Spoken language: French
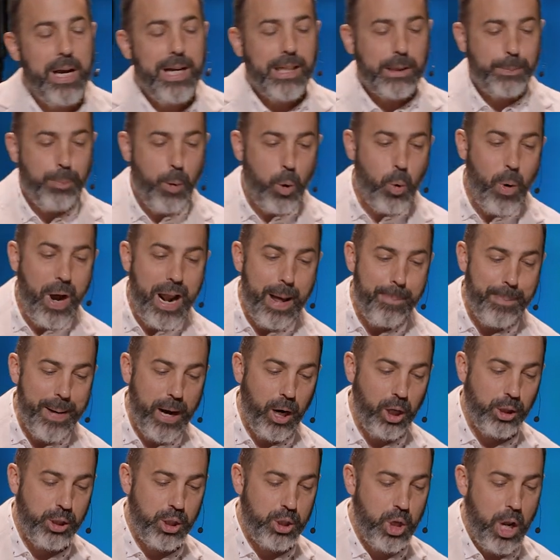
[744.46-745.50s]
C'est pourquoi la
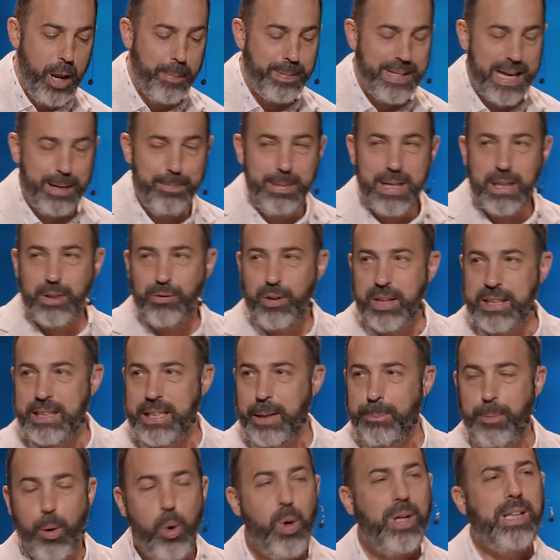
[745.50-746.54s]
parole de Dieu, le psalmiste va
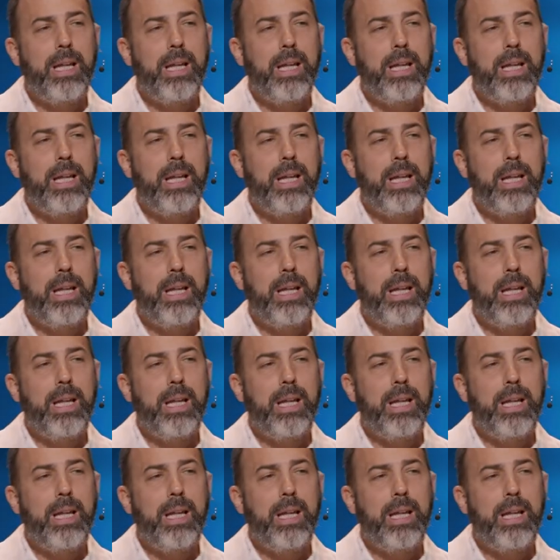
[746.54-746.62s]
dire, pourquoi